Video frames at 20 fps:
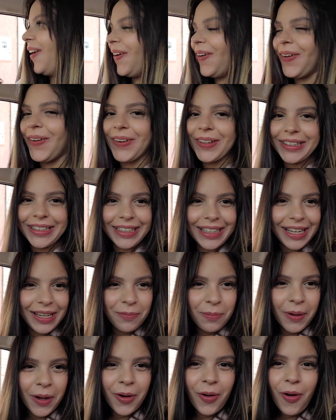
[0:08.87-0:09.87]
Ontem
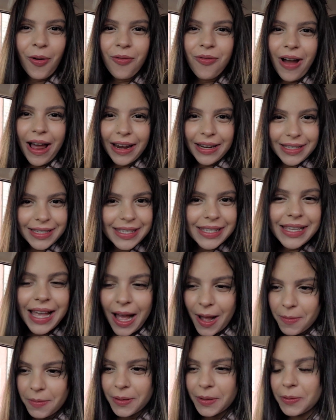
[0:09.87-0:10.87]
ele pegou o vale
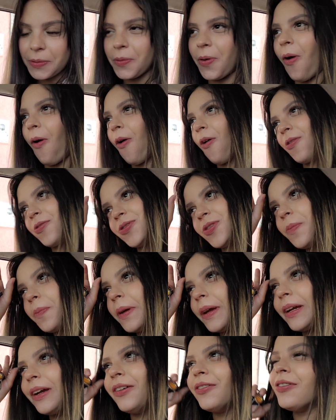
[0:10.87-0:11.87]
sábado Hoje eu
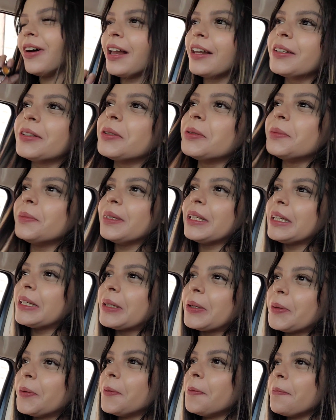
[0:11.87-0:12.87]
peguei o vale
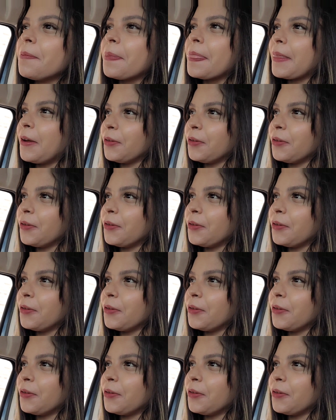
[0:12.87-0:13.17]
domingo